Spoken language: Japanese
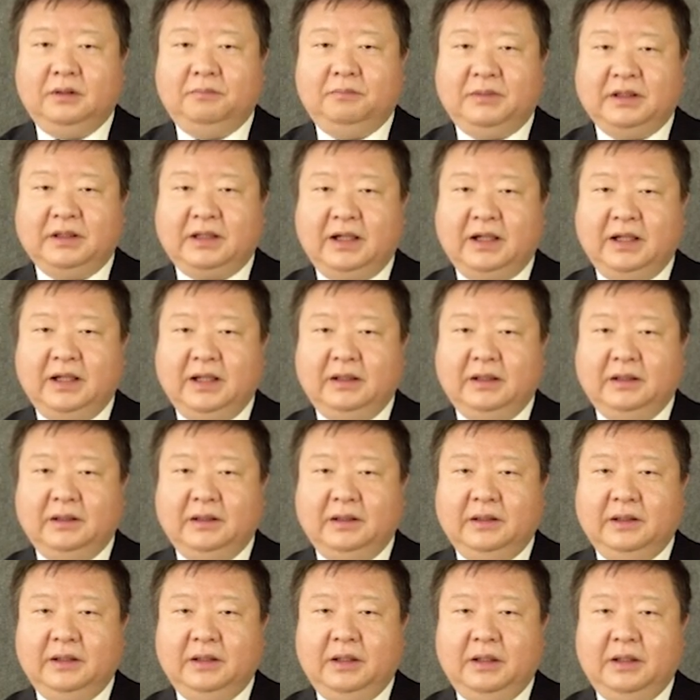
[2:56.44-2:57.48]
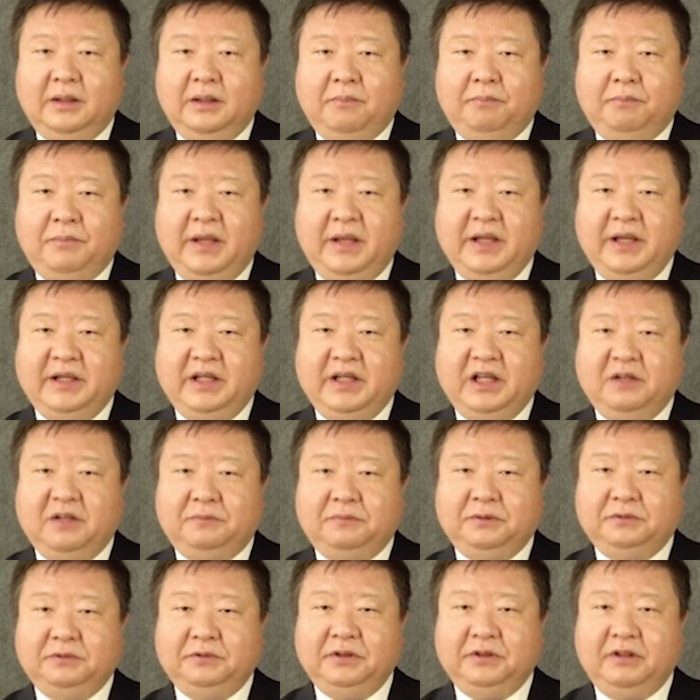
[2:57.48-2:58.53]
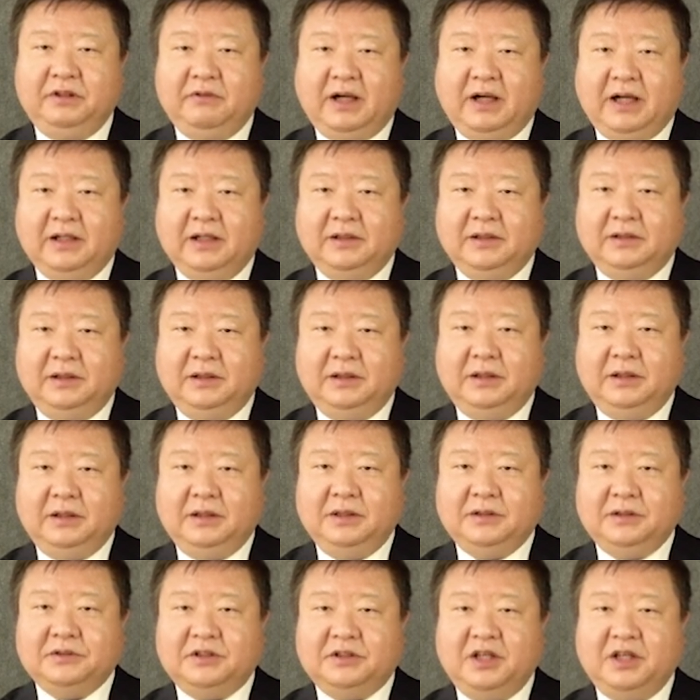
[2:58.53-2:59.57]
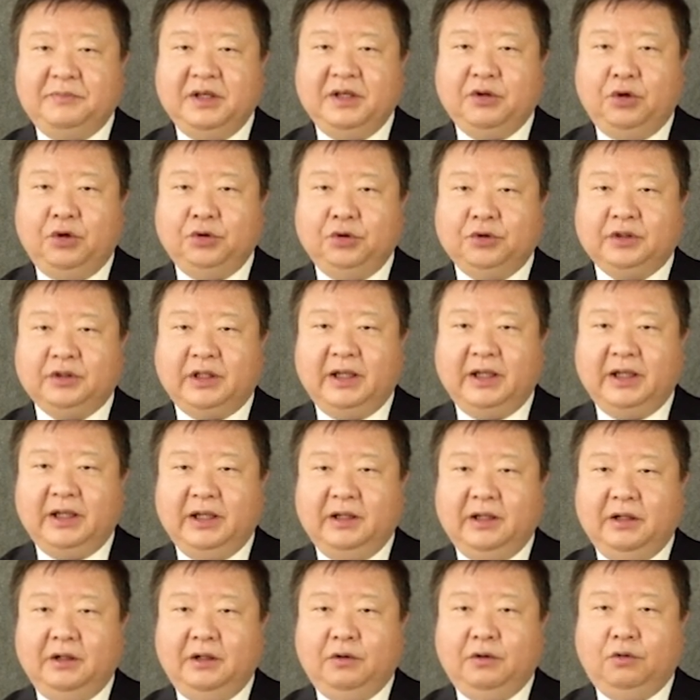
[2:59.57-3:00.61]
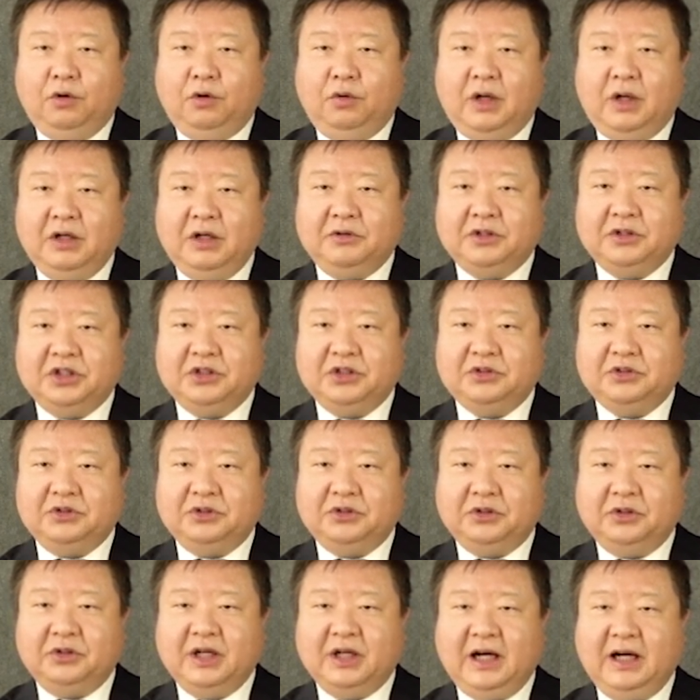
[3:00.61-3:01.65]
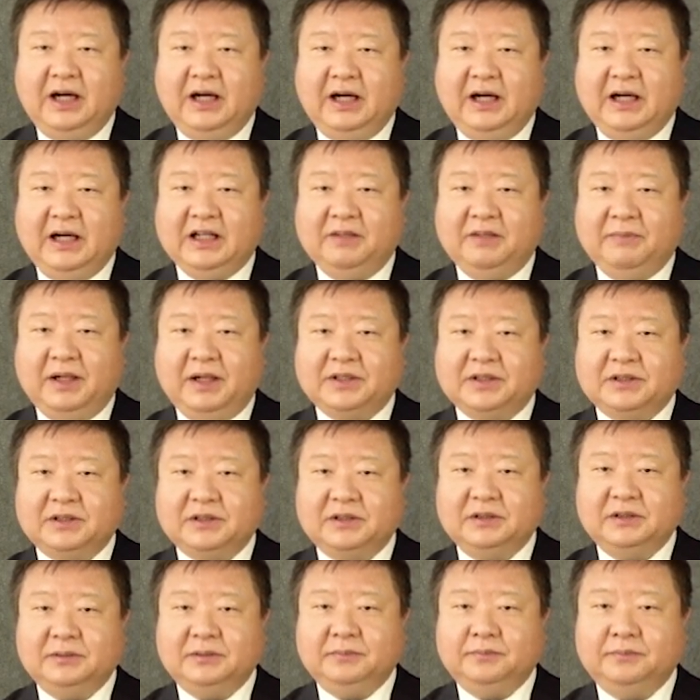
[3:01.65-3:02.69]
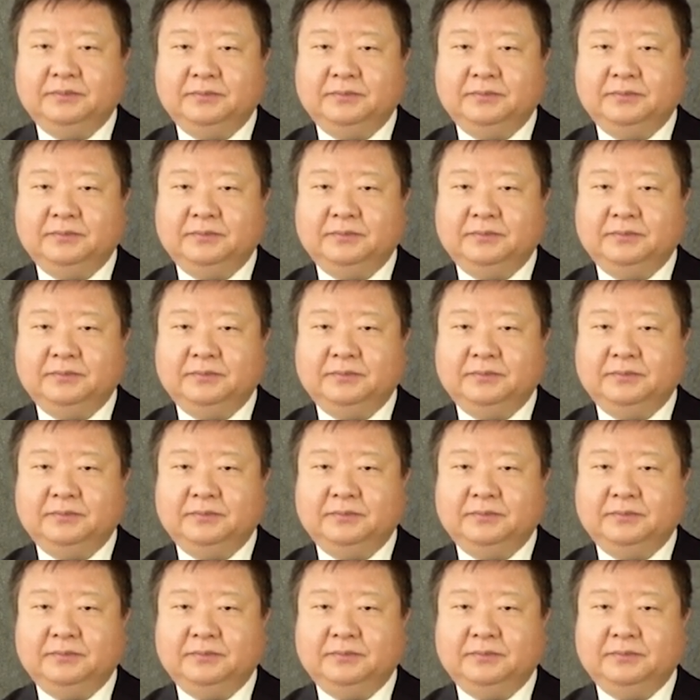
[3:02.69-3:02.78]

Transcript: また、命令文には、セミコロンで終わる必要があります。